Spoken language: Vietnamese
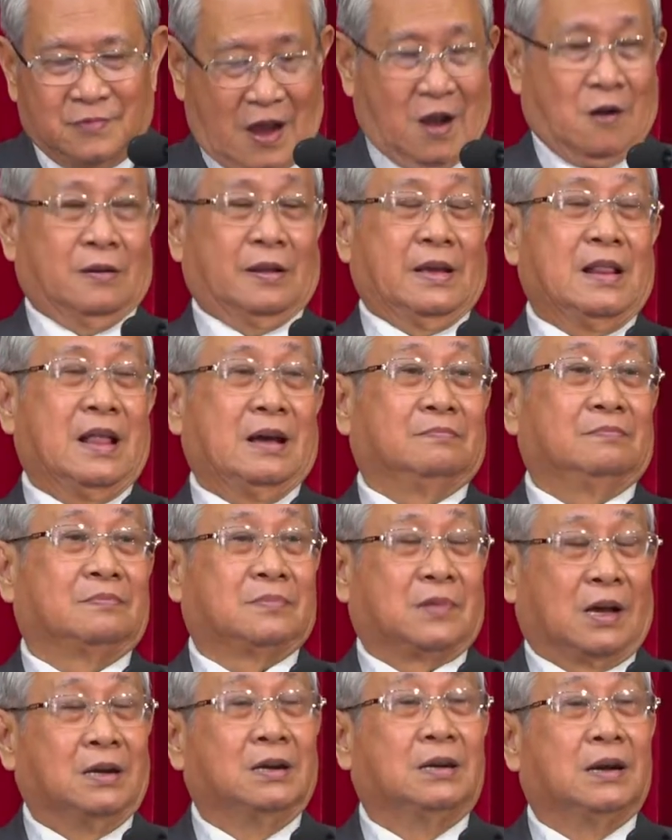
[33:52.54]
và họ lấy làm
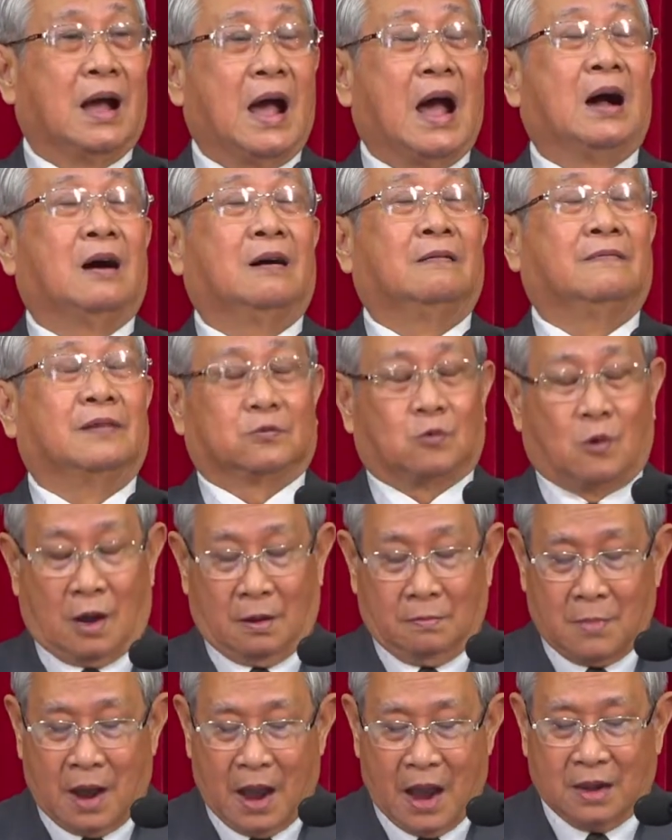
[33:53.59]
tự hào và
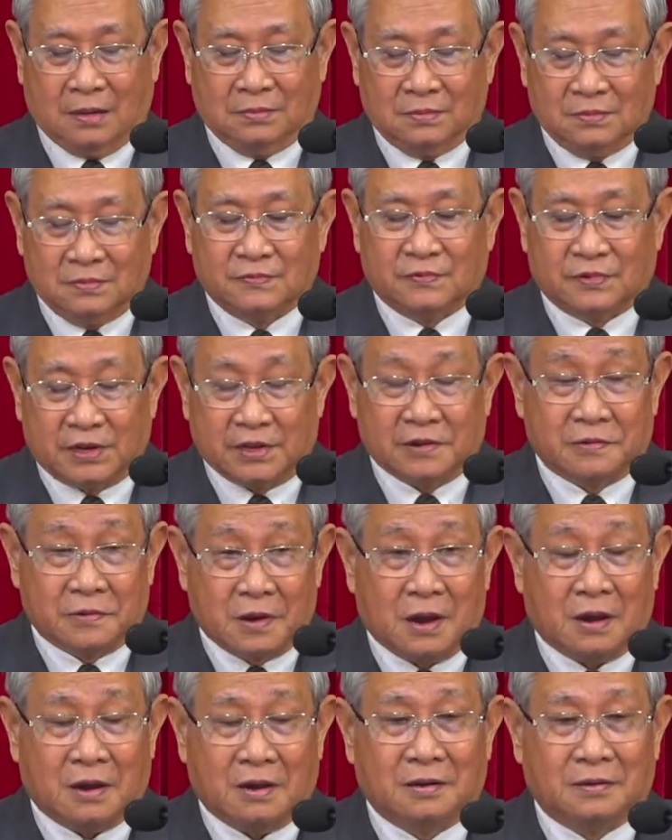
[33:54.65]
thỏa mãn về
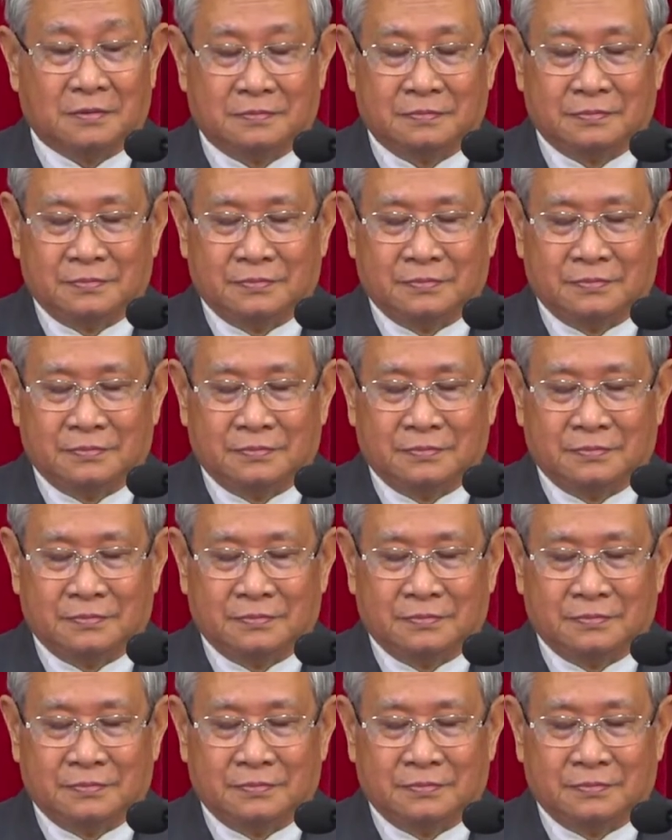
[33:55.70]
điều đó.